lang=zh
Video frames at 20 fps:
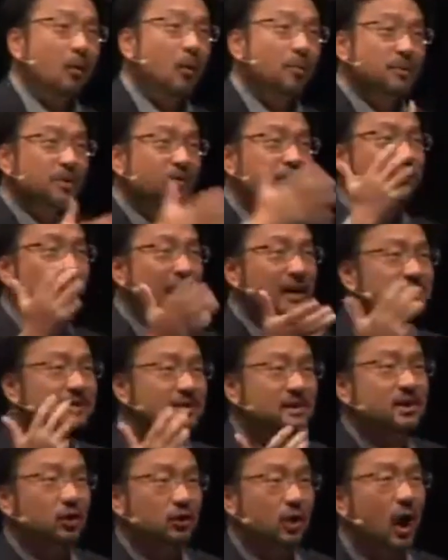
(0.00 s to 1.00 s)
我们的房
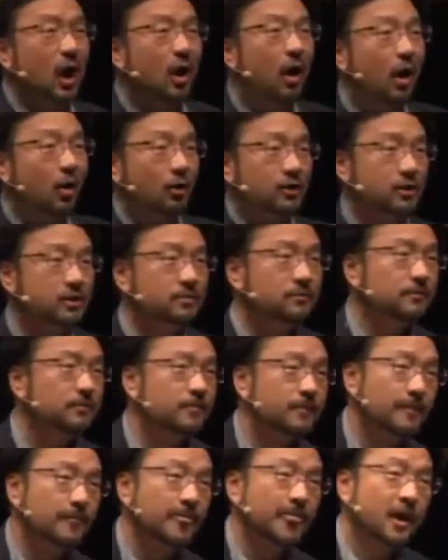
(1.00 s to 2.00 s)
子造的好好的。
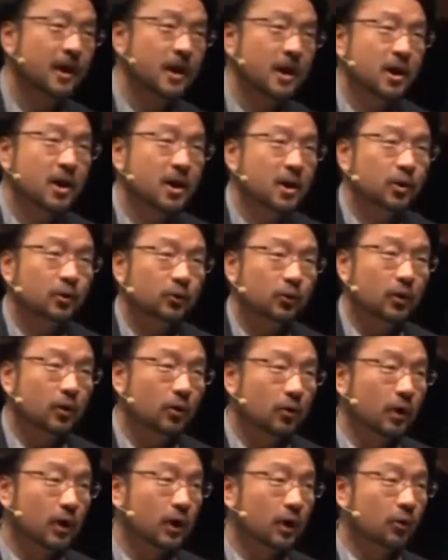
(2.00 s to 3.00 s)
我
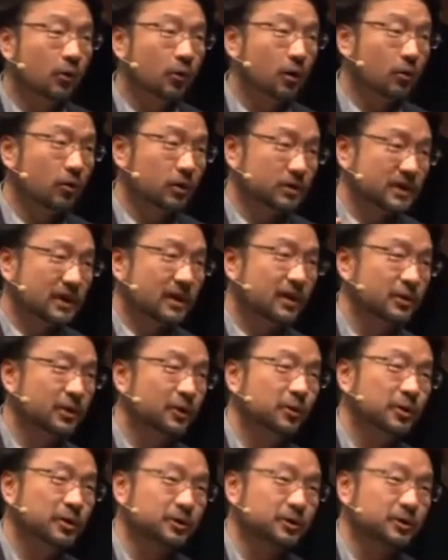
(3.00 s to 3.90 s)
我我我常有，